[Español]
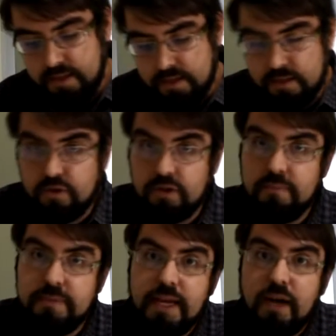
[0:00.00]
es decir, si nos
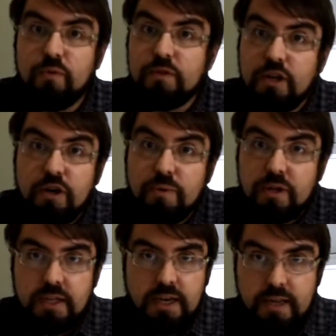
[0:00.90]
desvía un
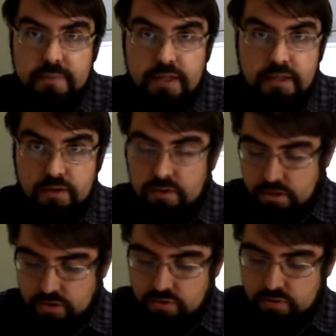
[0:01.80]
5% en la medición,
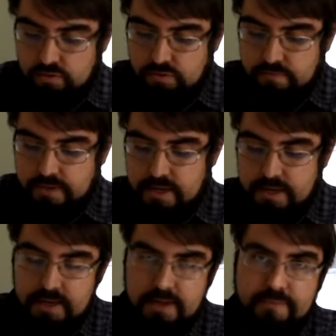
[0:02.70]
eso no nos
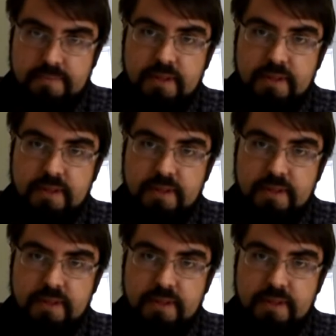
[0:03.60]
va,